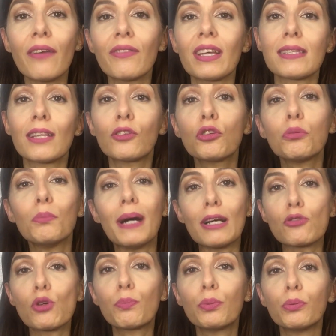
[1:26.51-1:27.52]
in via
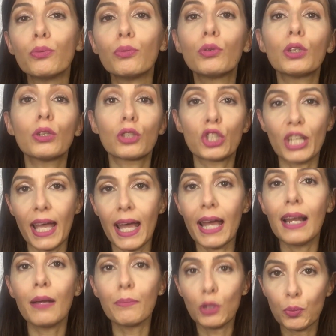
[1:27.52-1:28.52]
Santomaso appunto c'è
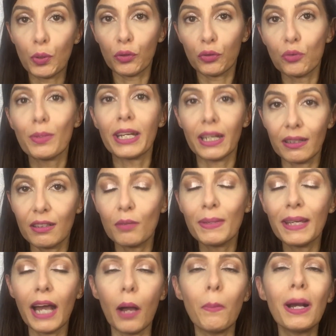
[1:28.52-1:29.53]
la bioprofumeria
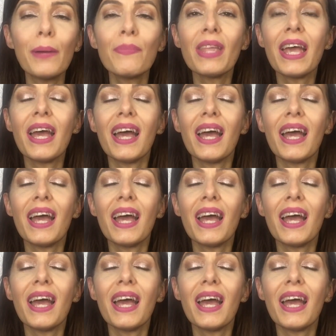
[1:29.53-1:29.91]
Timiama,